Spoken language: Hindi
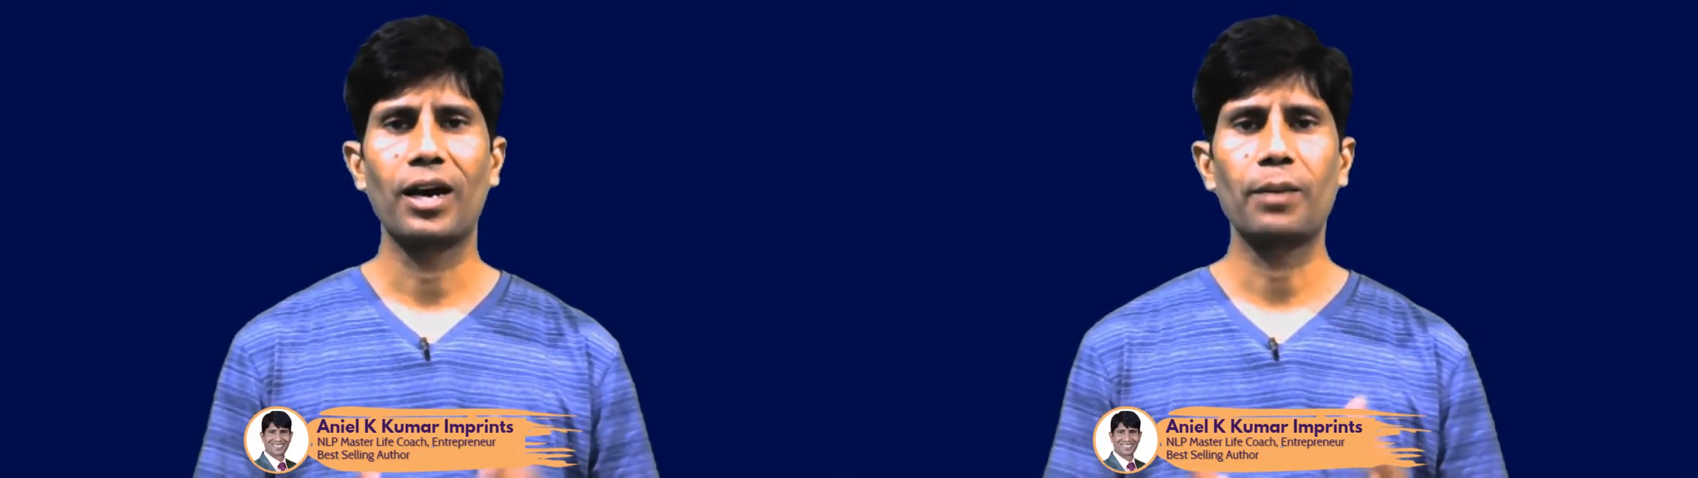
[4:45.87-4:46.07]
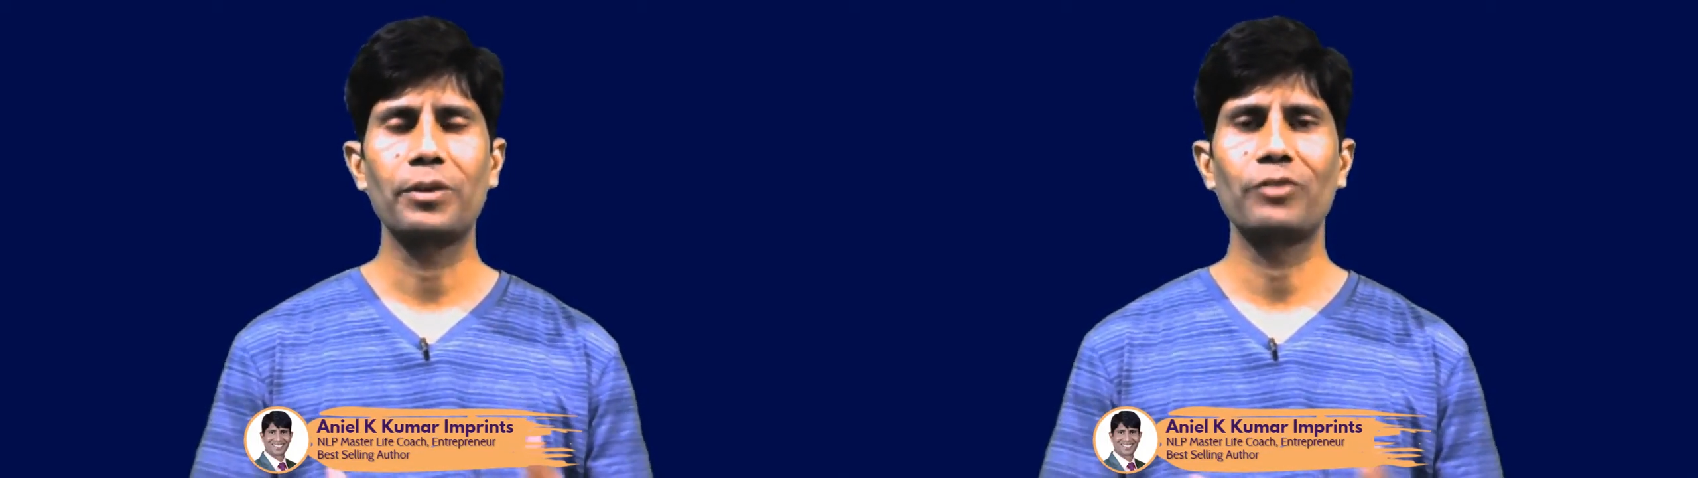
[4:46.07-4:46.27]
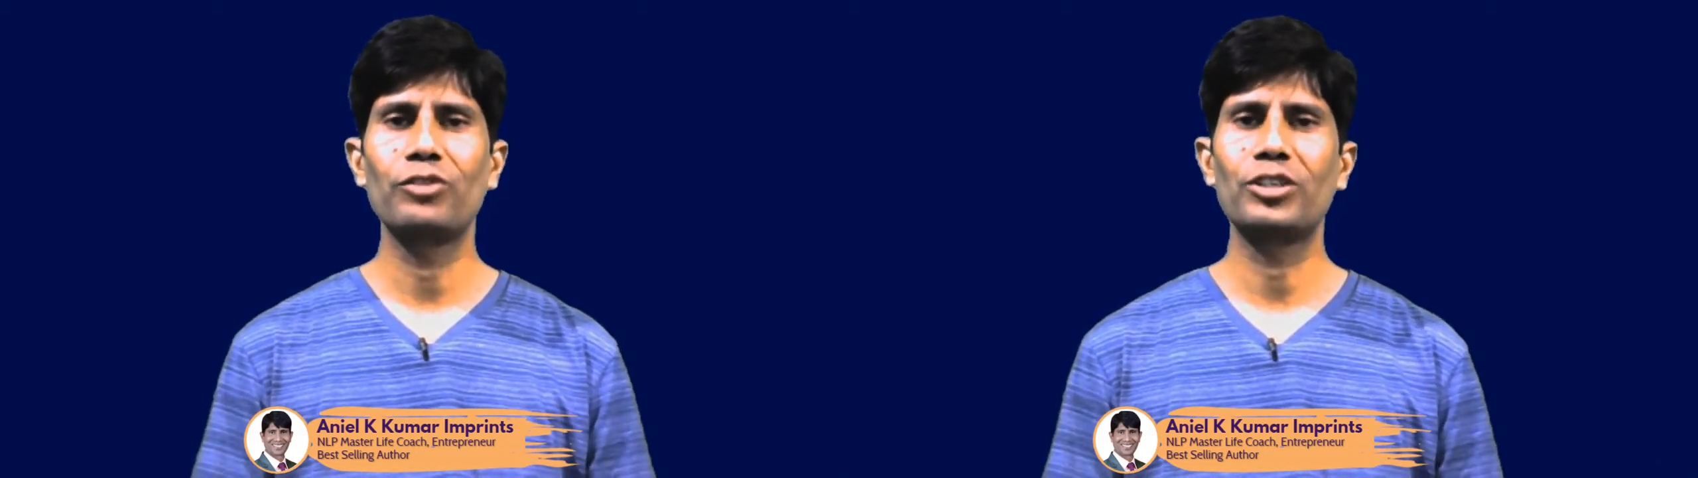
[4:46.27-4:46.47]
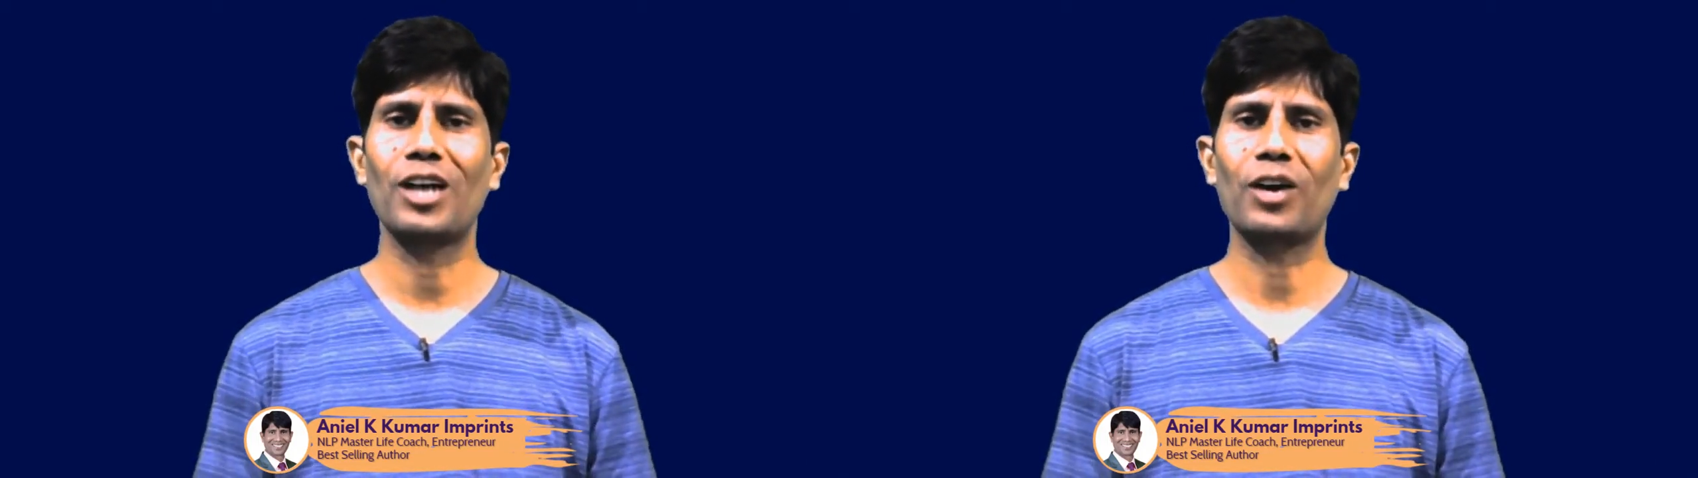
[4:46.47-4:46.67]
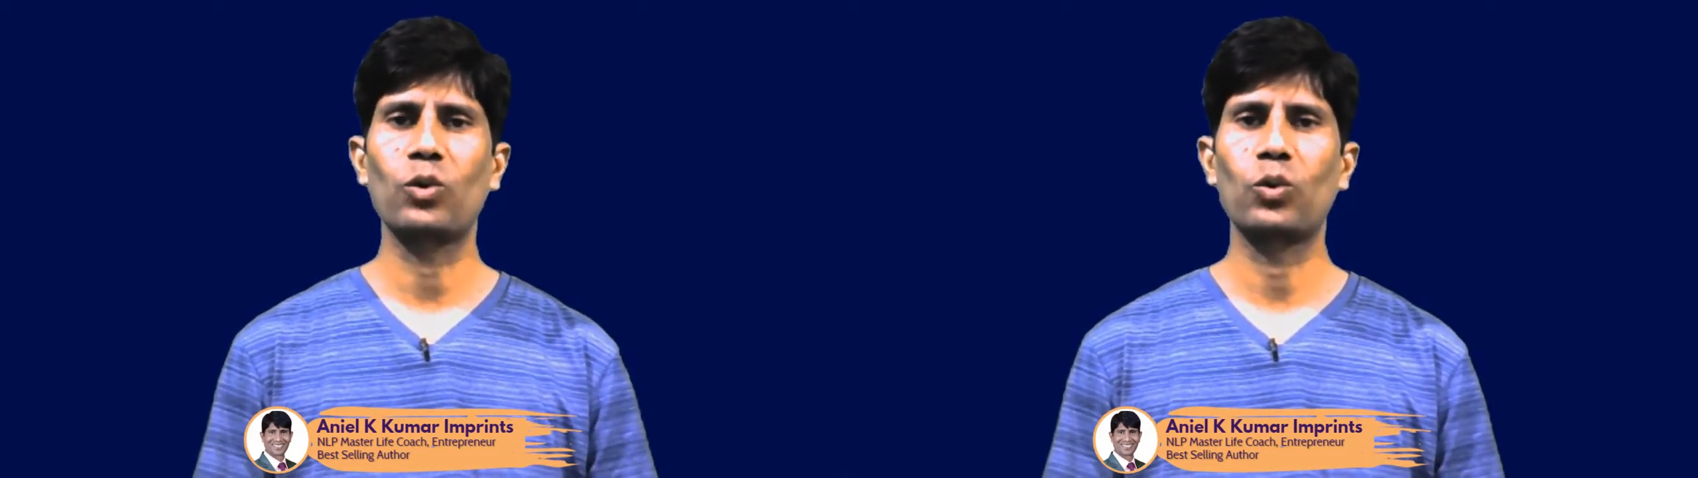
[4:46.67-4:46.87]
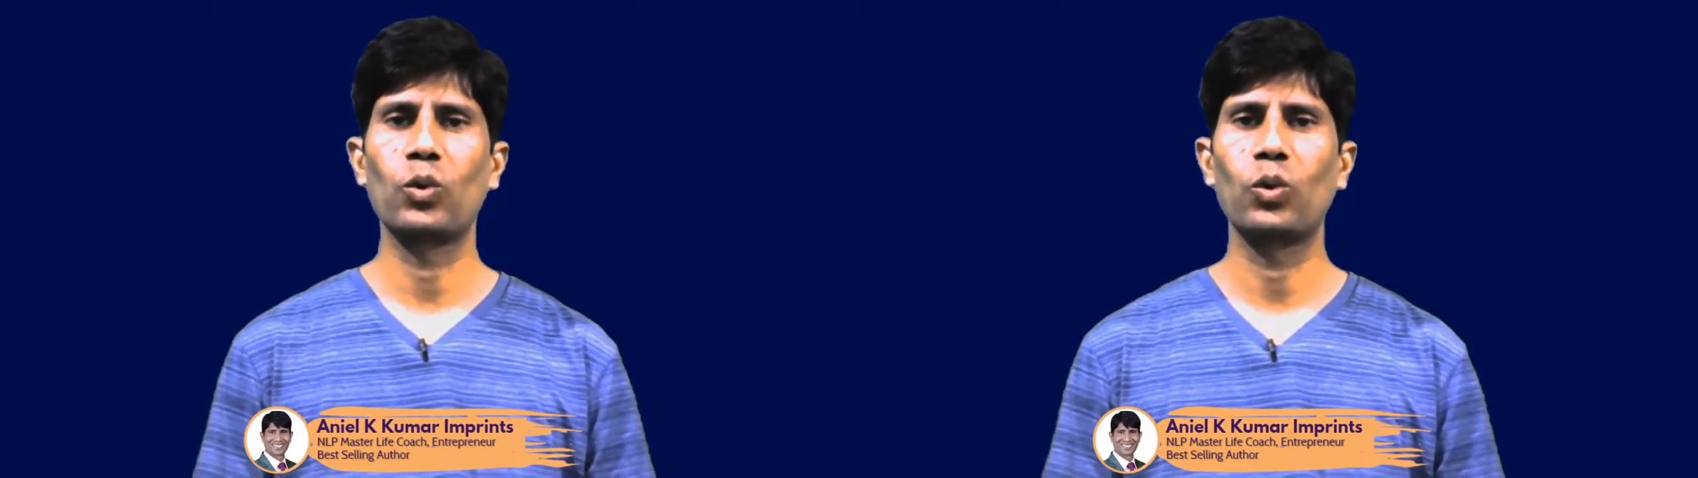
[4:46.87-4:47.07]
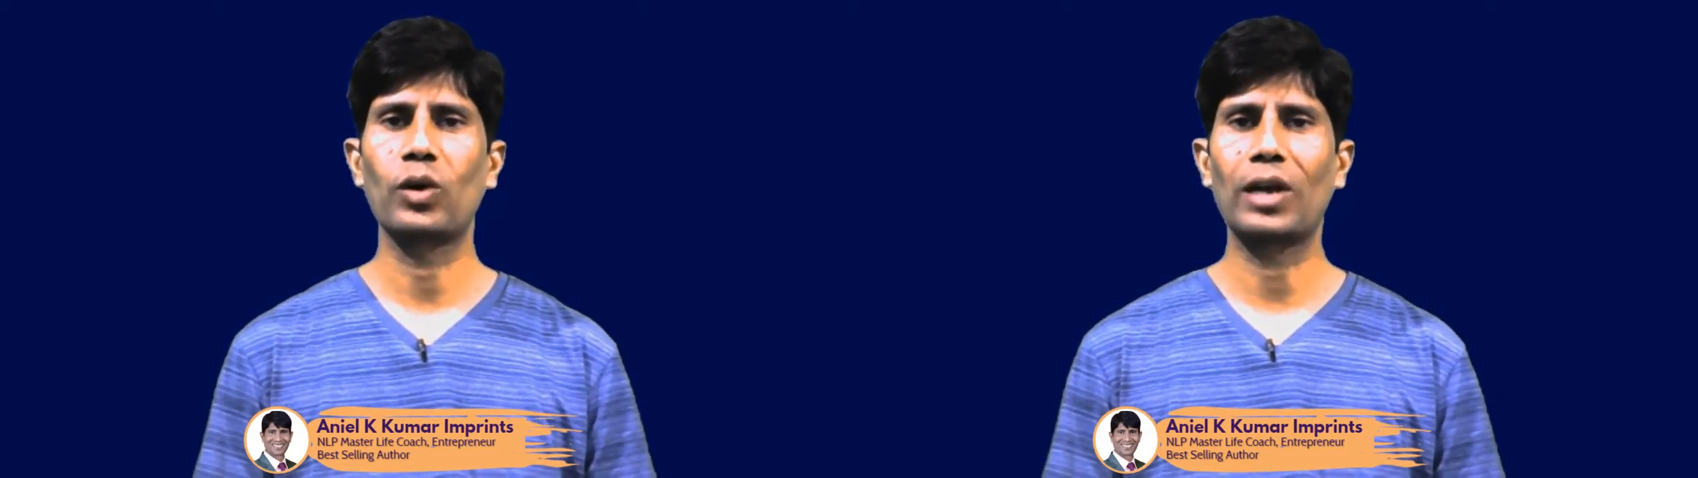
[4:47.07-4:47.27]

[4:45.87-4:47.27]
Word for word: अपने विचारों को